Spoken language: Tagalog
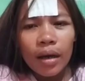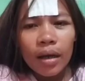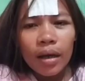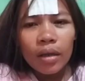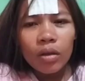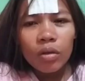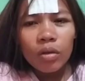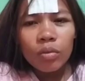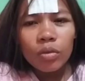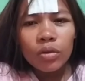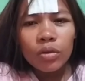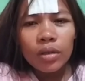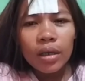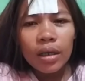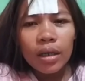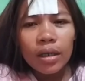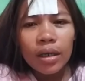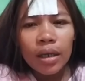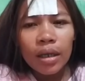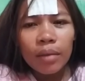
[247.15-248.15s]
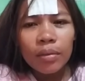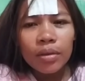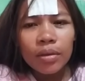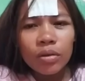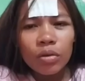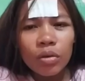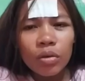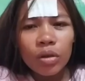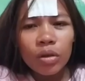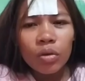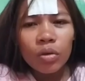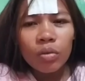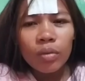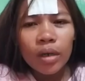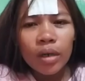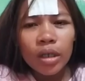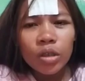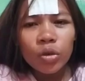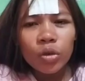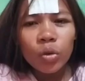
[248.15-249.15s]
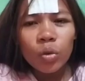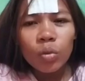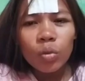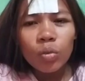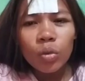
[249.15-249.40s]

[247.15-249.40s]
Idol, masaka na. Miss ko na yung mga joke